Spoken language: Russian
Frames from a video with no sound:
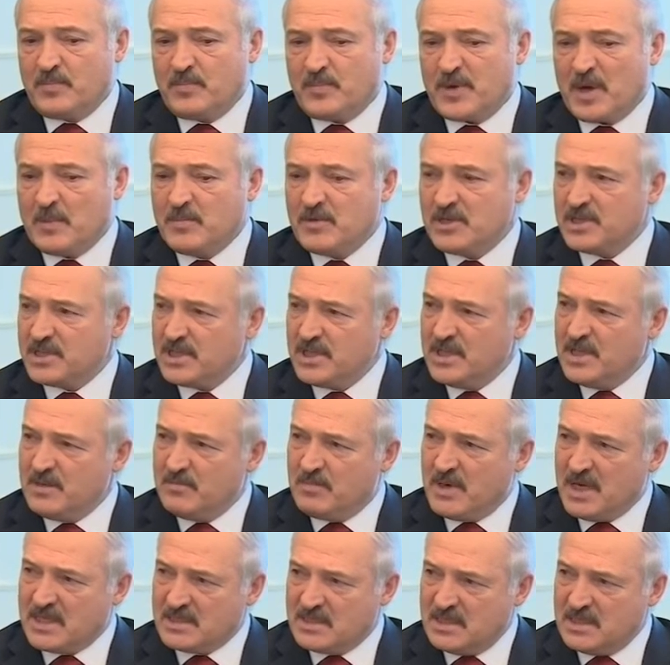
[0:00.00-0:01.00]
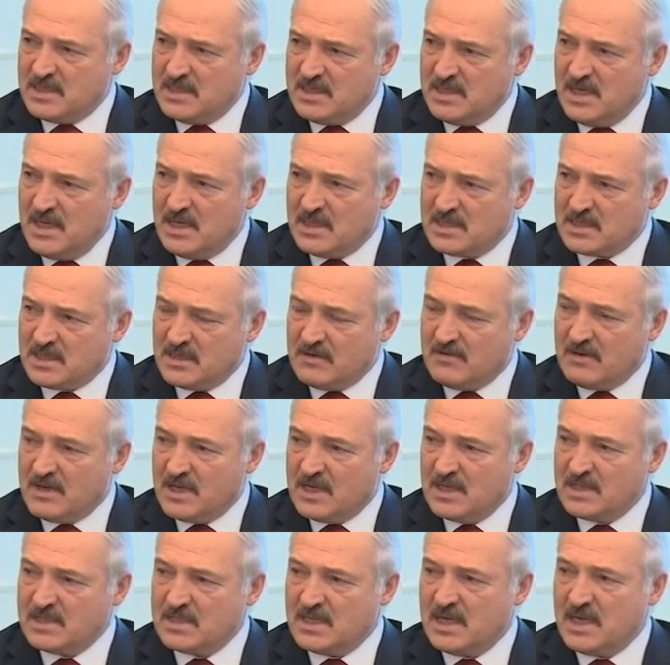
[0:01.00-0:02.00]
промышленной базы сельского
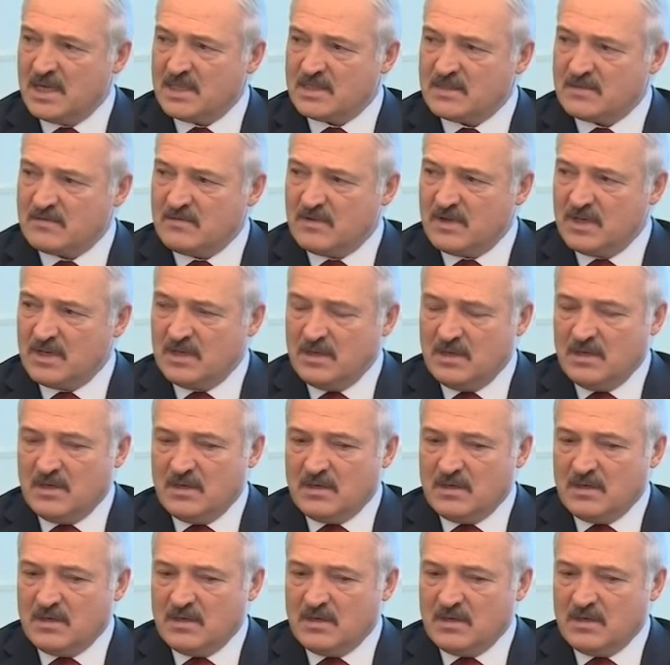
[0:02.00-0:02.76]
хозяйства,